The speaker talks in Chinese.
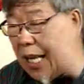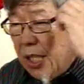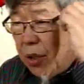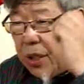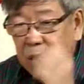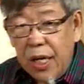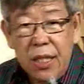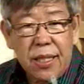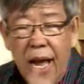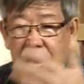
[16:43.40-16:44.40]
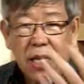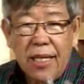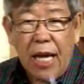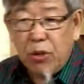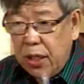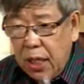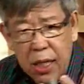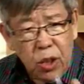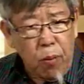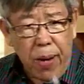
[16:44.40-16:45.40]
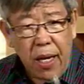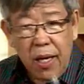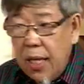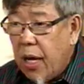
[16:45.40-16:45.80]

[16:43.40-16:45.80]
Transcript: 安顺的人上一个大学就很聪明，